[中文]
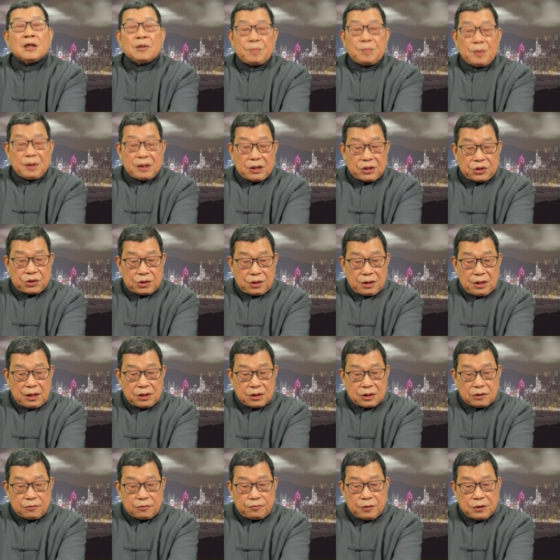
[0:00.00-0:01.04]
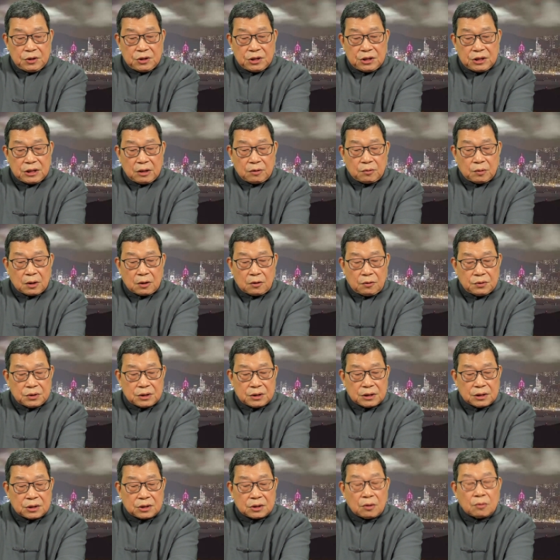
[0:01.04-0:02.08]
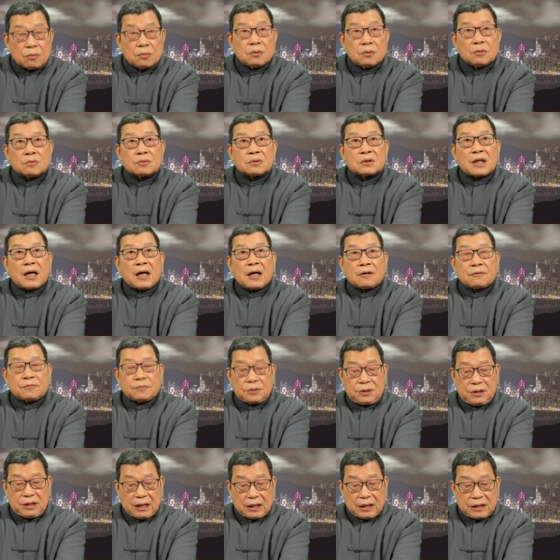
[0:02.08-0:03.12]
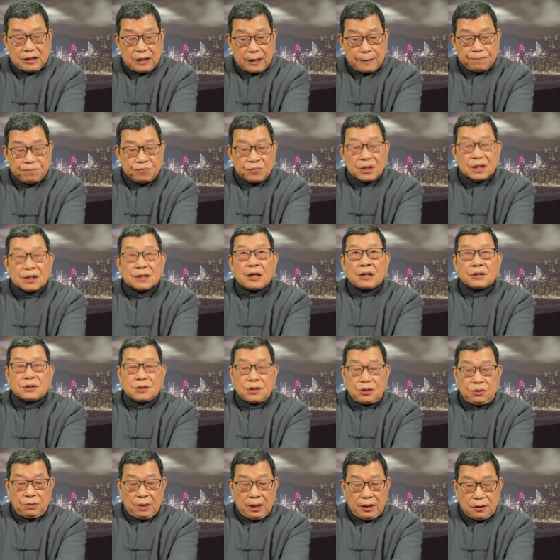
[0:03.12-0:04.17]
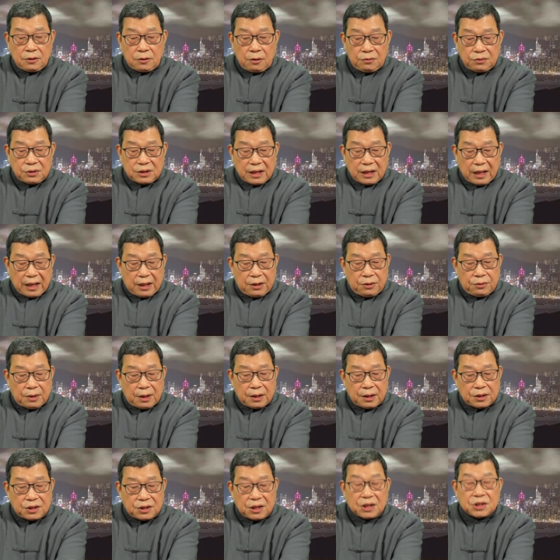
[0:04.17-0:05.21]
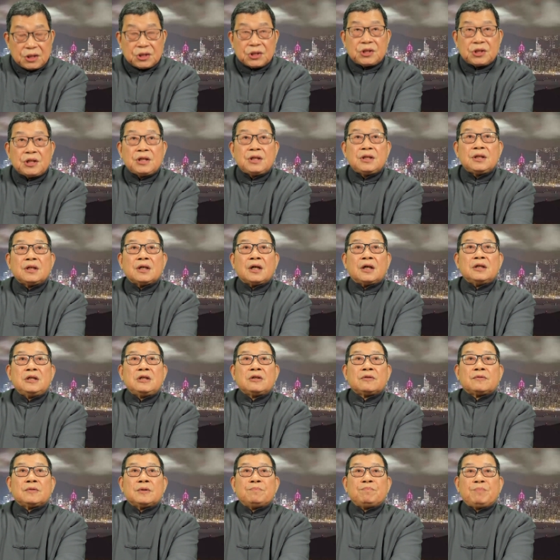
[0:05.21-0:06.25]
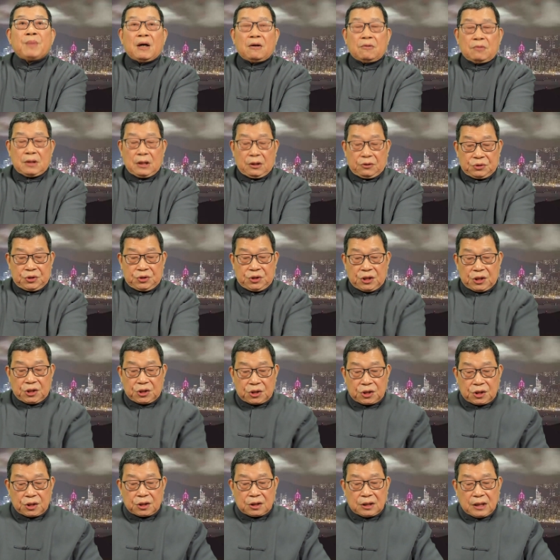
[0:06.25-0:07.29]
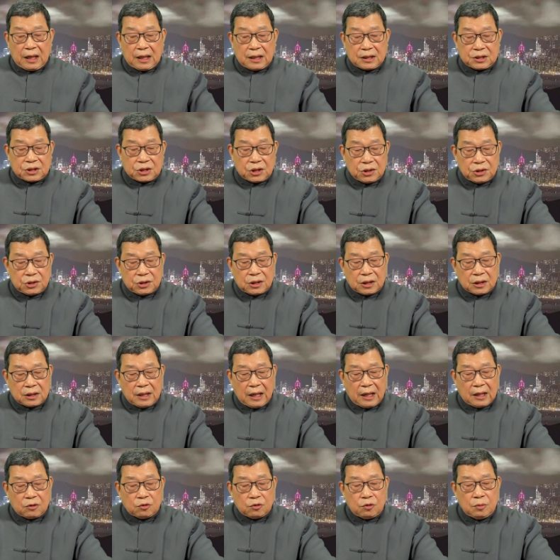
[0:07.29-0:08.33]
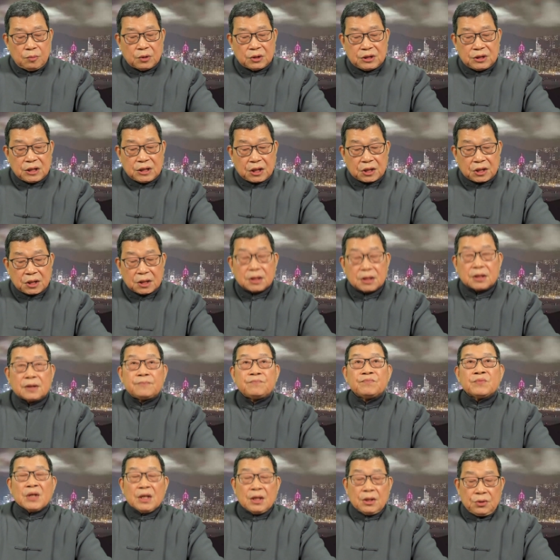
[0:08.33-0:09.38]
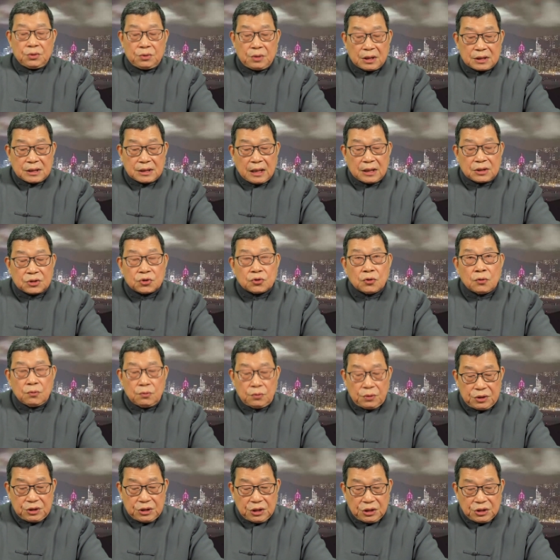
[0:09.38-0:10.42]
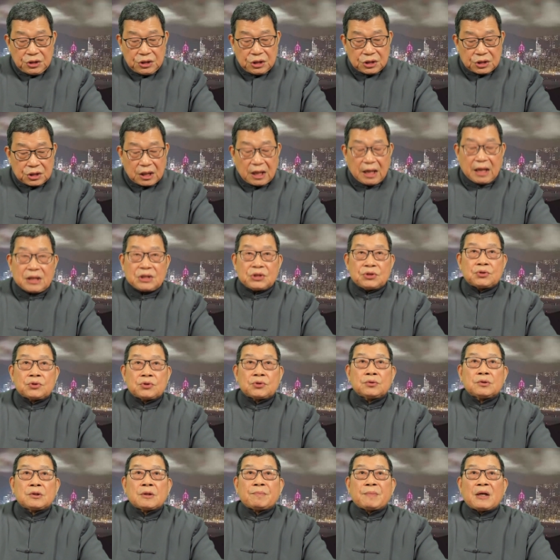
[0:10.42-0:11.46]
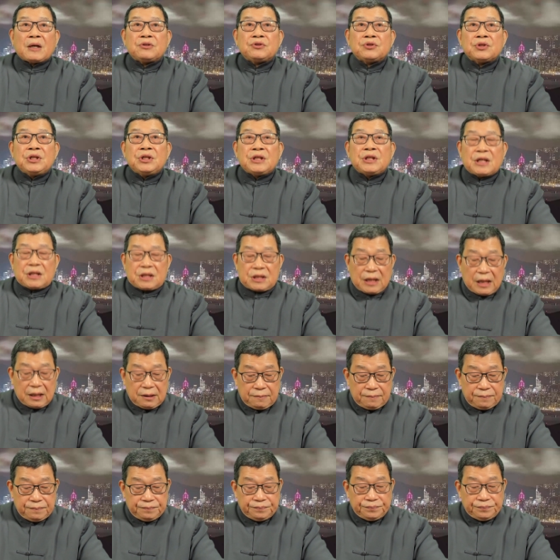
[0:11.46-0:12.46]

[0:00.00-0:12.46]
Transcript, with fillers: 并在实验室分析结果的公司收入大幅下降，导致员工裁员和减薪。而一份报告显示，大城市的大规模检测约占中国经济产出的百分之一点三。